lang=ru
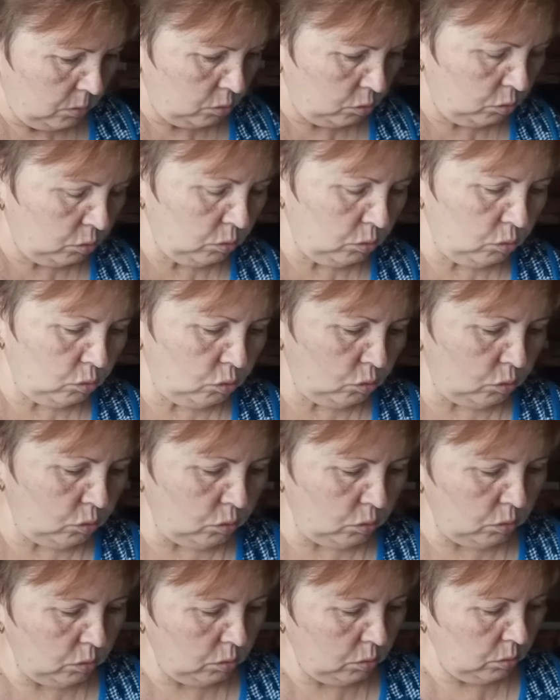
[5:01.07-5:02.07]
Что
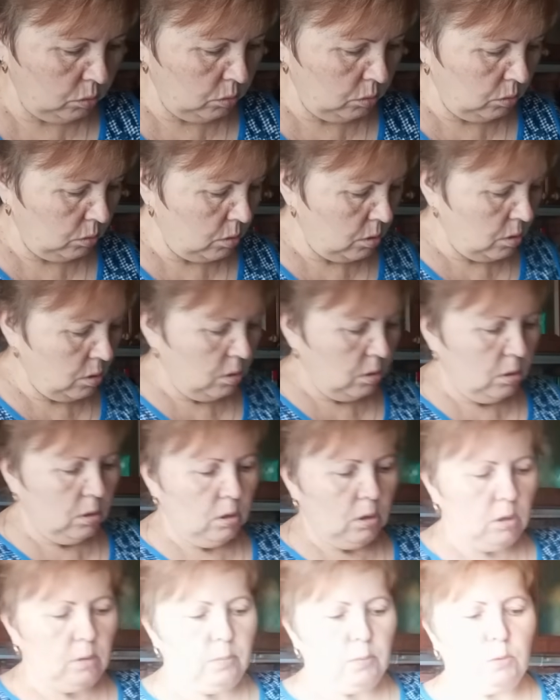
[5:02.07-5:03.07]
еще?
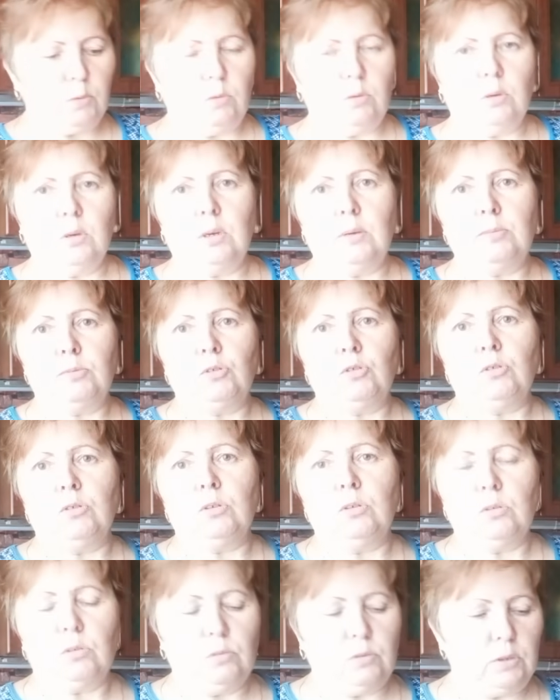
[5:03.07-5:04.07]
Рыбку
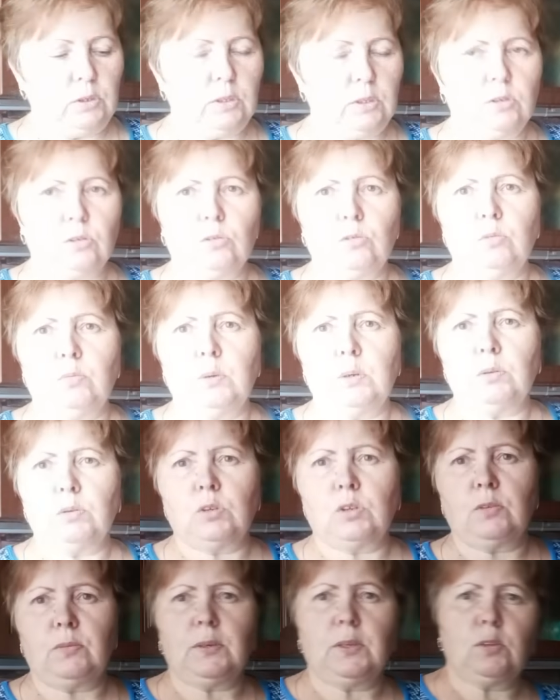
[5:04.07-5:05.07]
копчененькую взяла, скумбрию
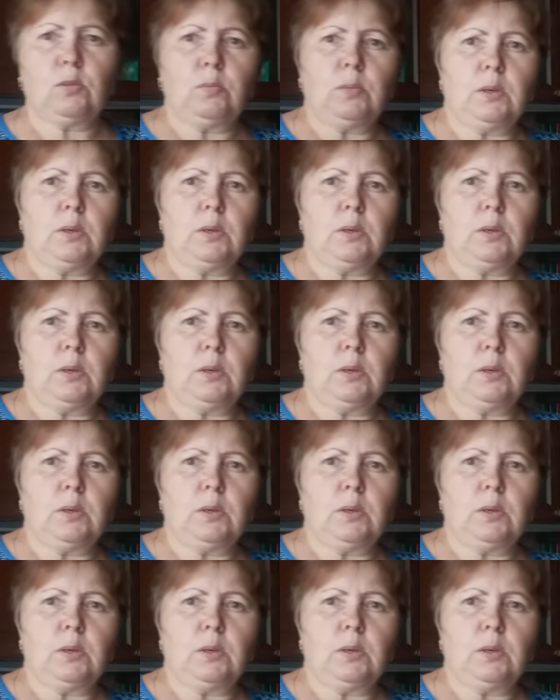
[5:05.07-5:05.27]
от света